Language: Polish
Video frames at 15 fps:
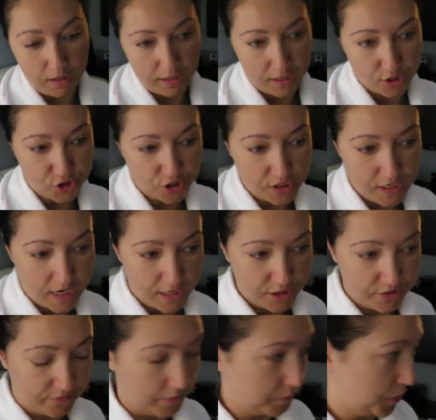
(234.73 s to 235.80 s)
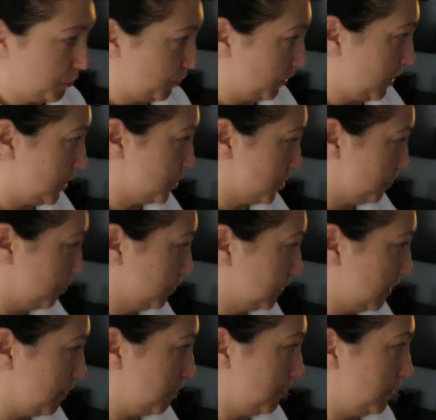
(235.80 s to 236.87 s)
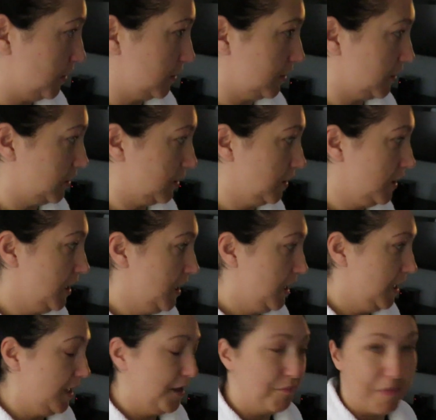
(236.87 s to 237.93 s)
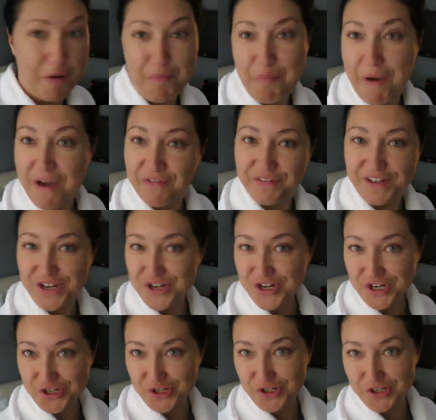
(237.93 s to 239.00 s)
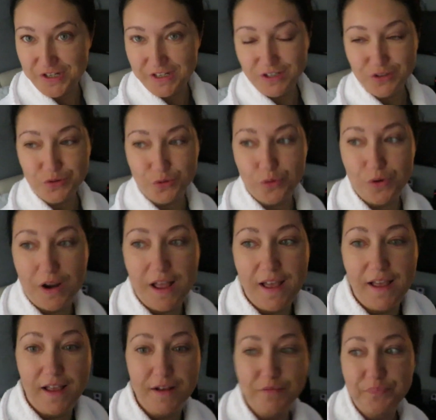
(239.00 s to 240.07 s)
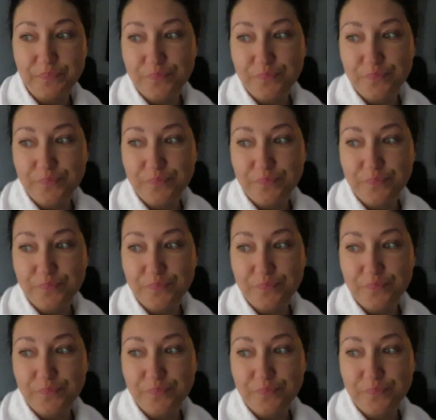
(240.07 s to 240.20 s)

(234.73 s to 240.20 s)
reszty na razie Wam nie pokażę, bo tam e, mam pewne rzeczy, które,